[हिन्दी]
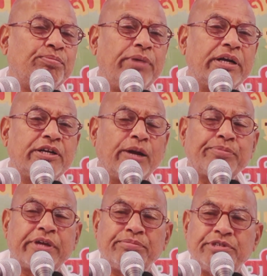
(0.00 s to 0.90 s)

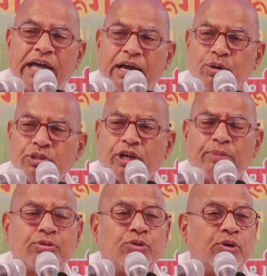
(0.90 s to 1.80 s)
मंडप के चारों
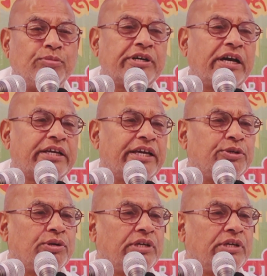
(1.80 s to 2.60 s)
तरफ घूम करके जो